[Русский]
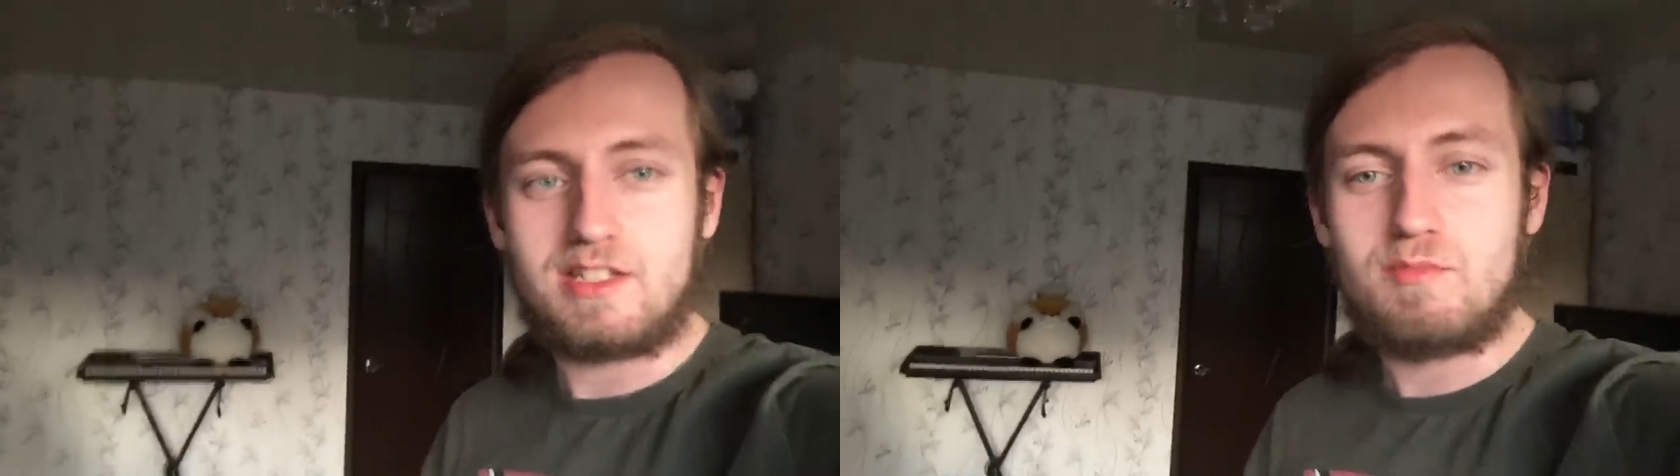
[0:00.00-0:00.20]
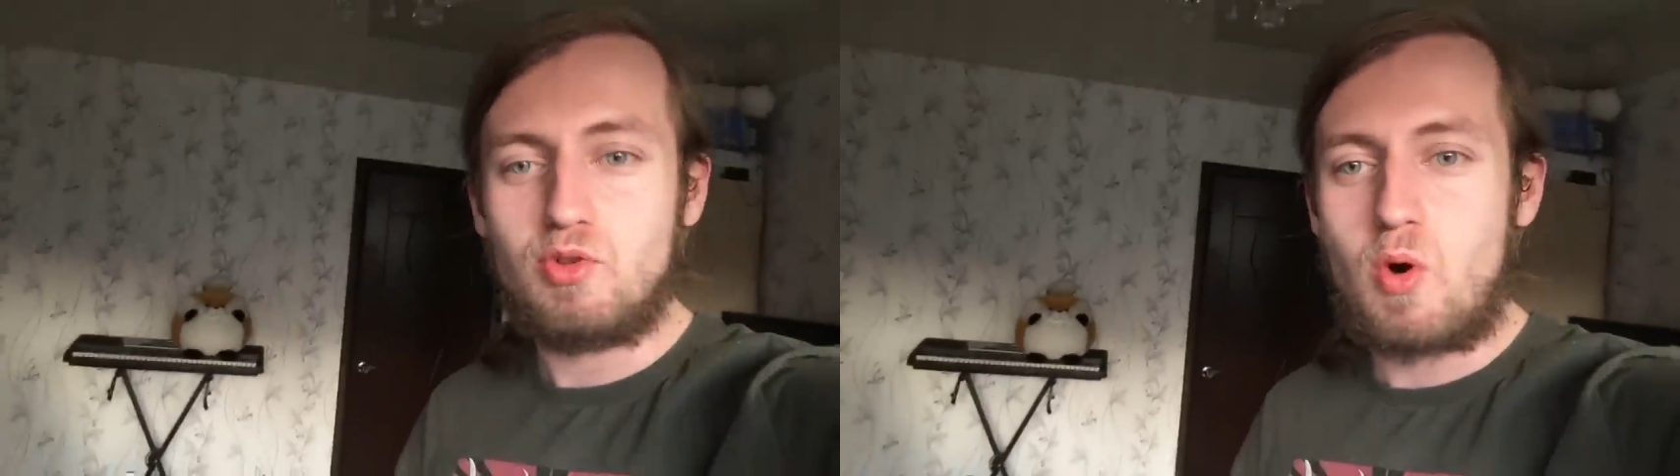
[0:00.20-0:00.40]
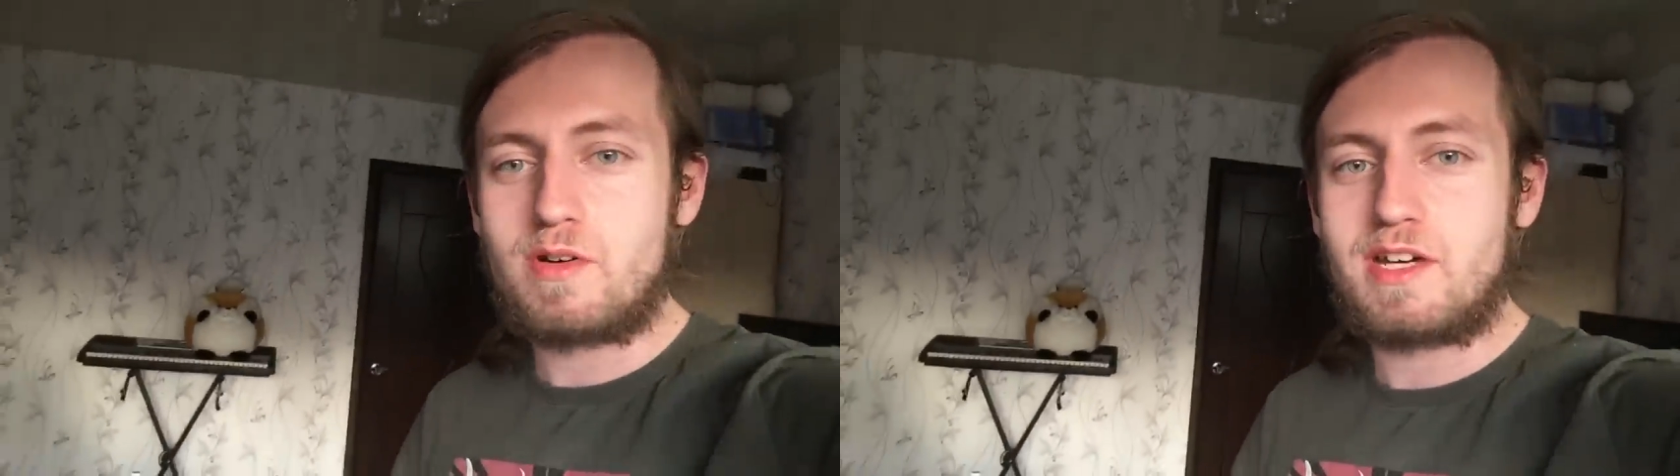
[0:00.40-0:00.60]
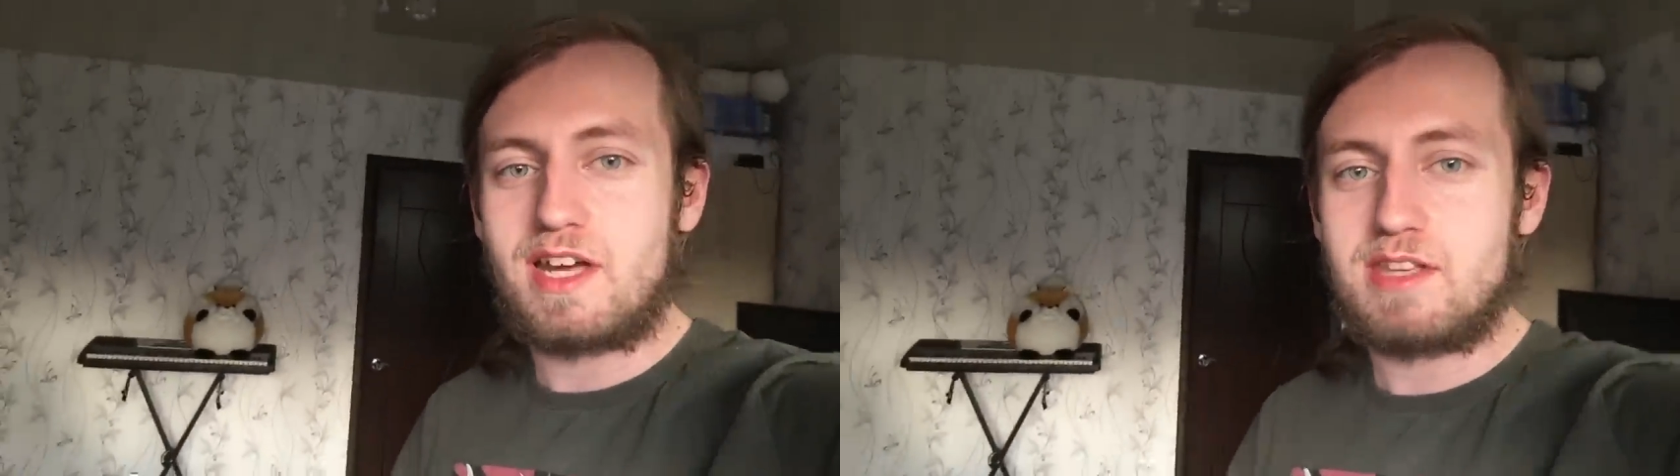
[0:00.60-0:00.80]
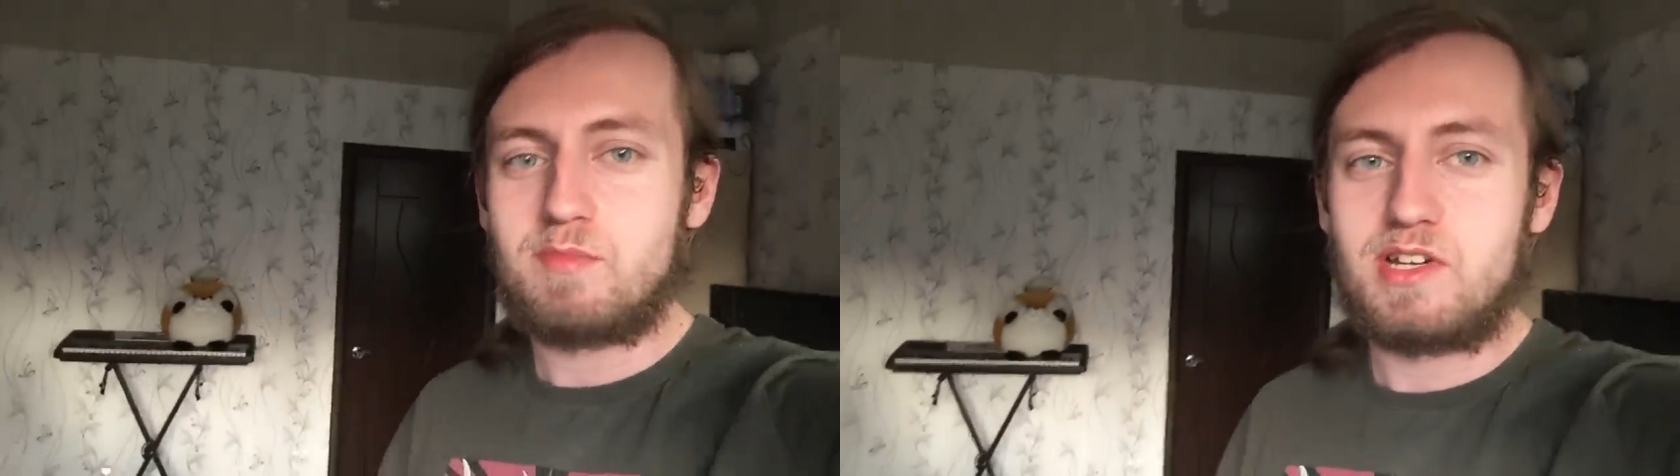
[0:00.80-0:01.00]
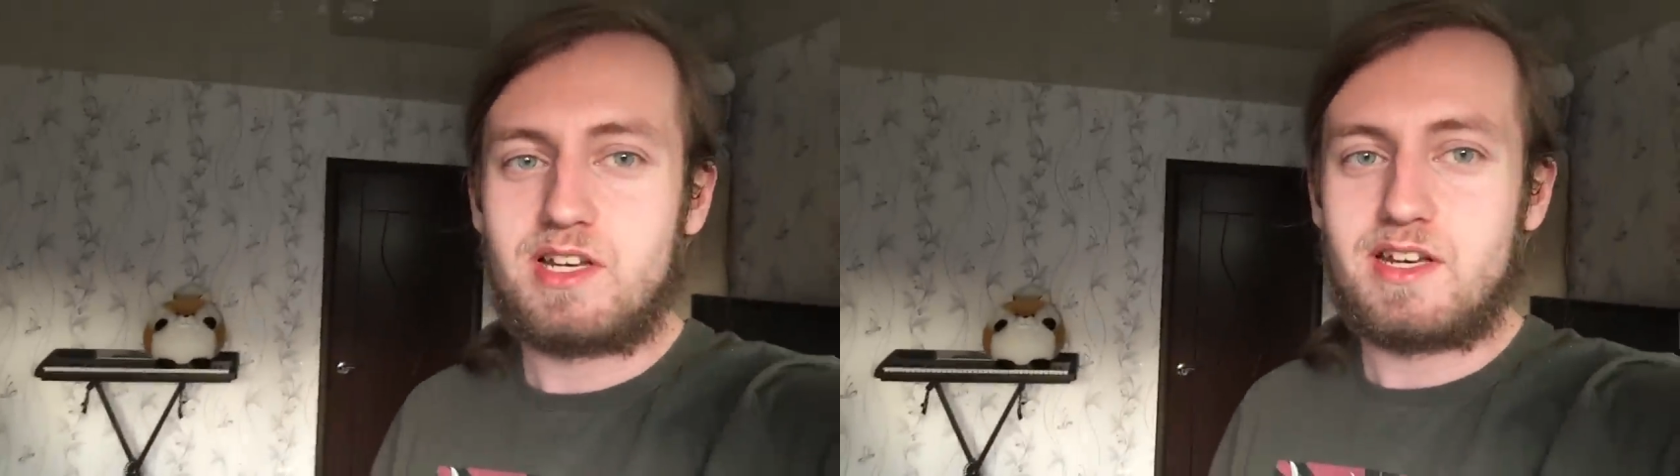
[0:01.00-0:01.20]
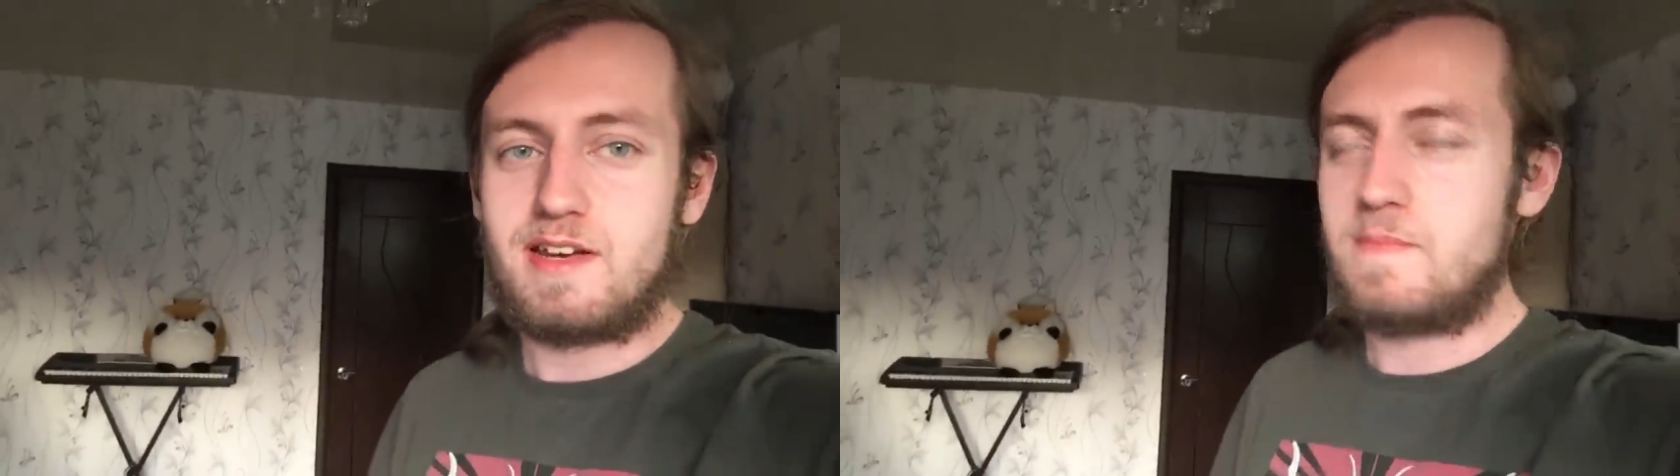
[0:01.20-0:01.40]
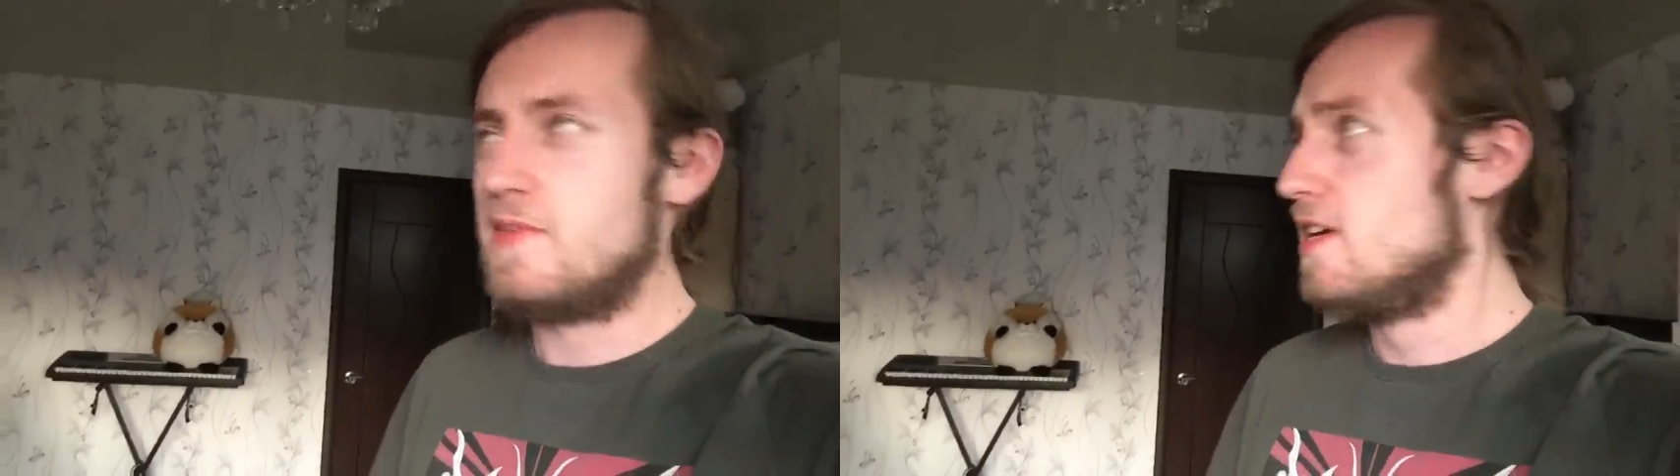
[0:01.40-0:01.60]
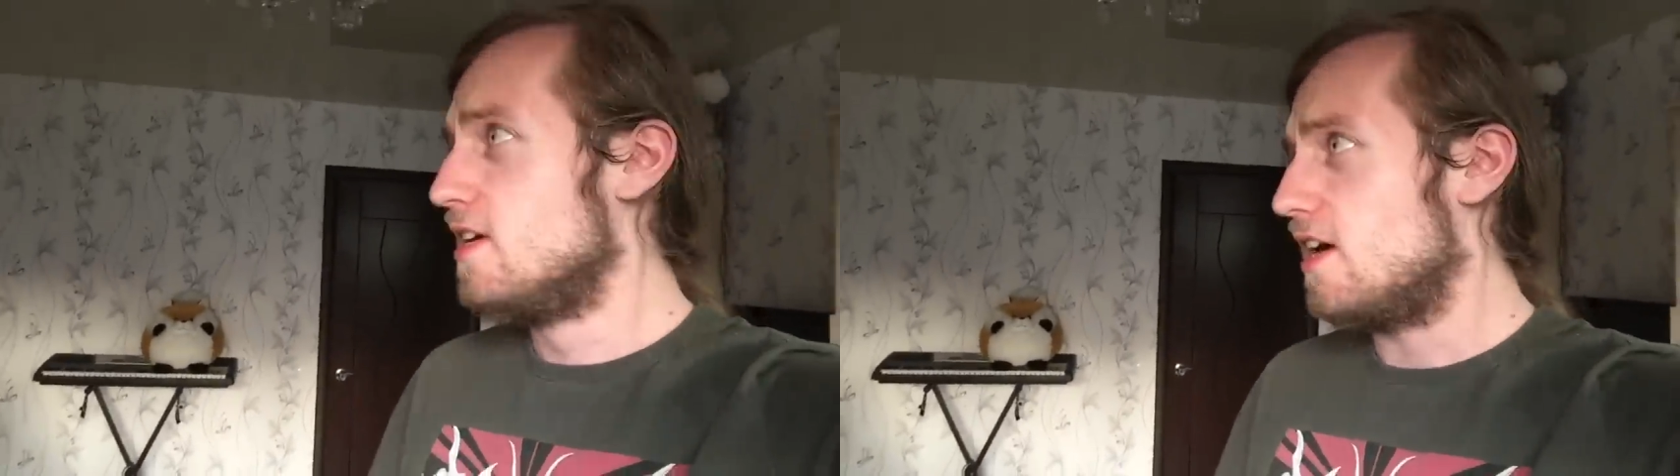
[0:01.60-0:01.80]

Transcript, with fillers: немного, они были